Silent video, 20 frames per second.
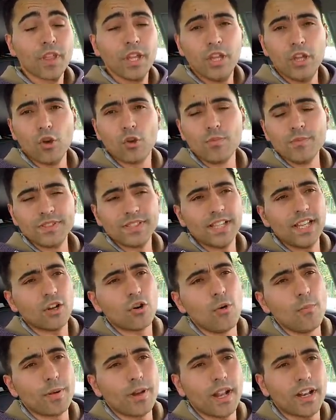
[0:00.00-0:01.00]
Eu comecei a
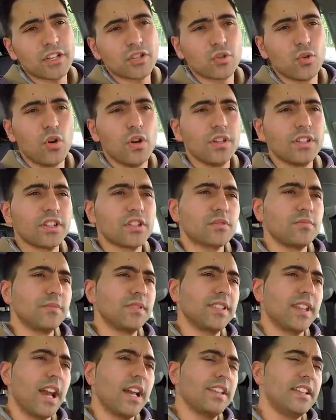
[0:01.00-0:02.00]
comprar as coisas,
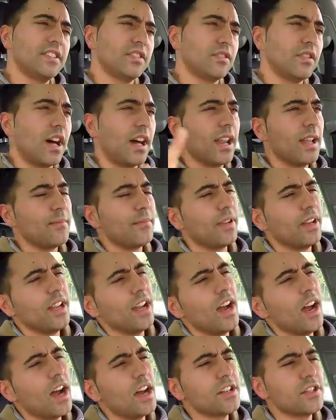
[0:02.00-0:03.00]
comecei a adicionar a
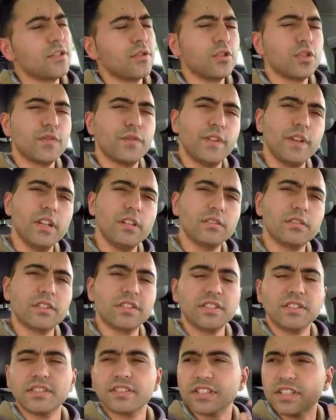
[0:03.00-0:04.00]
embreagem, os filtros
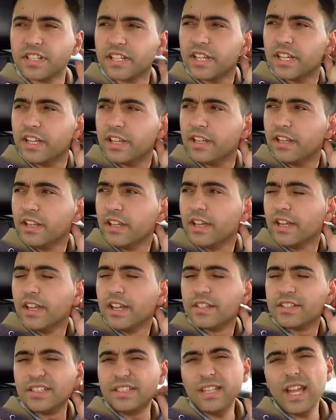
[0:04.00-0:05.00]
e não sei o quê,
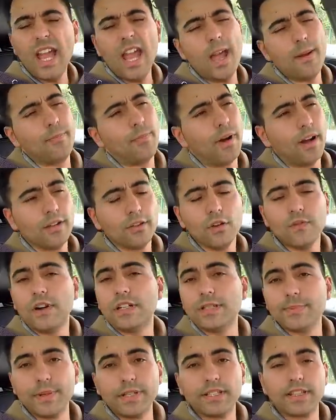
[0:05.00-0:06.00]
sim, é pá, não
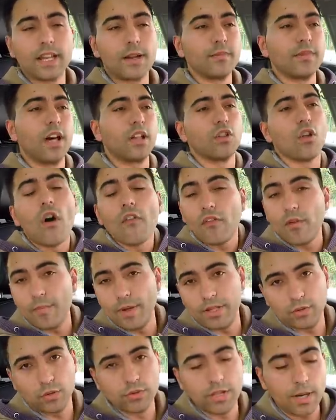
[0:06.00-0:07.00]
vale a pena estar a mudar
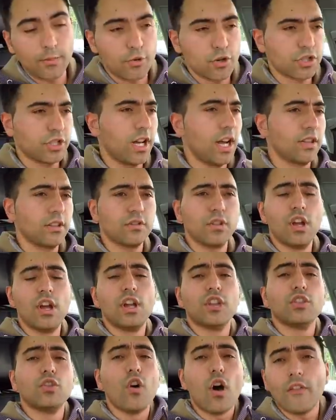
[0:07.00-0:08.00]
novamente o termostato,
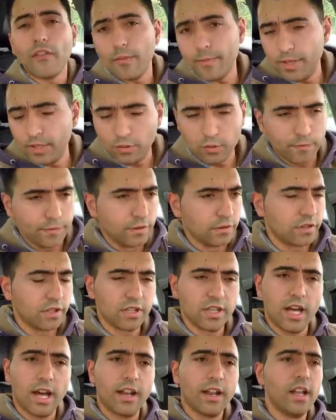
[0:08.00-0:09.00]
novamente o filtro
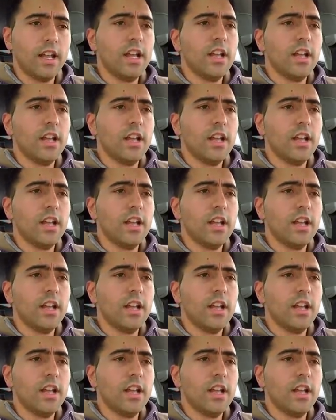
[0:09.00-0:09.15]
de ar,